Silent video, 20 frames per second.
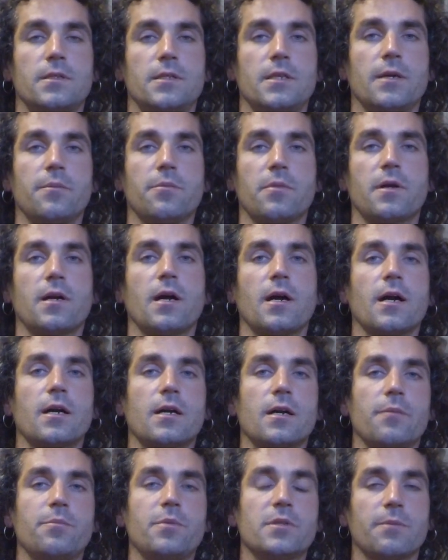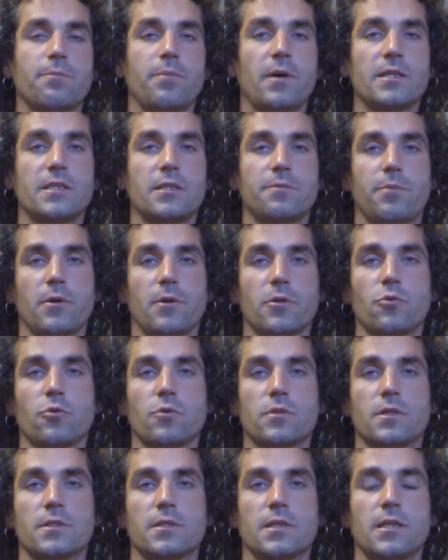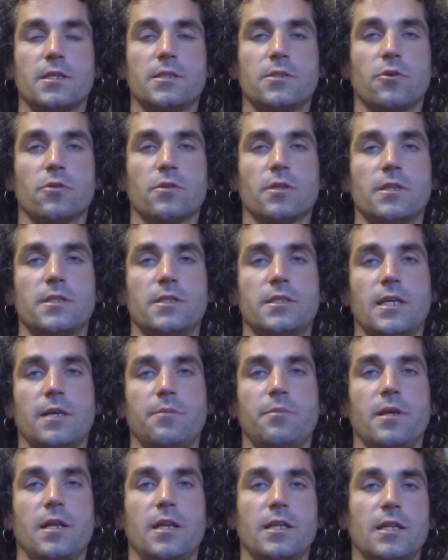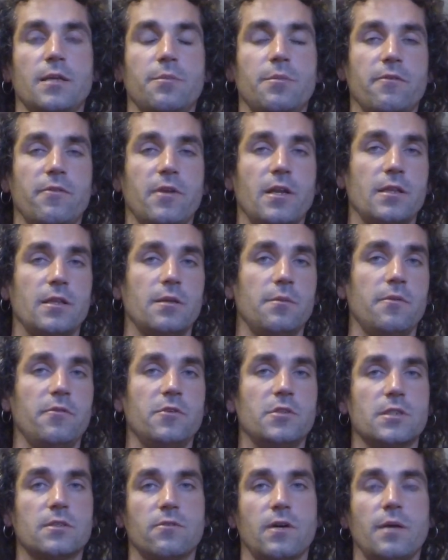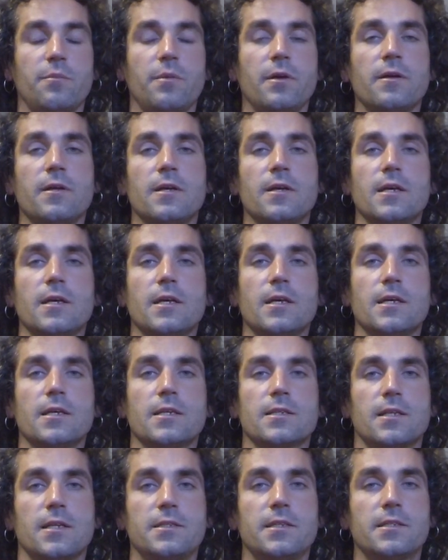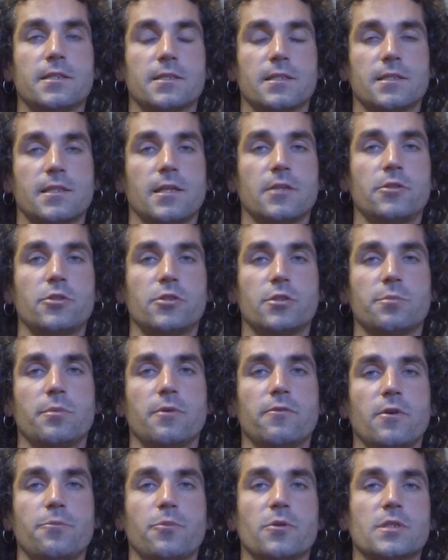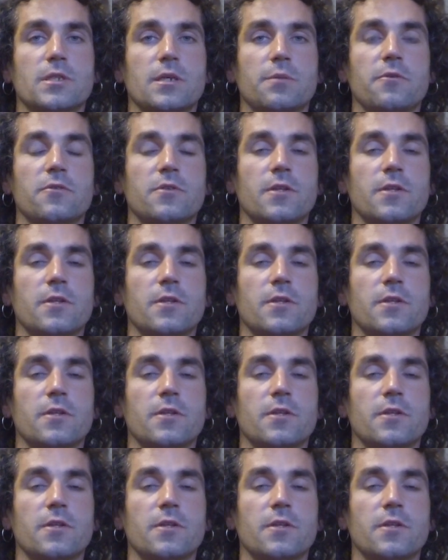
тем, как обезопасить продукты, загрязненные теми или иными вредными веществами, следите за следующими выпусками.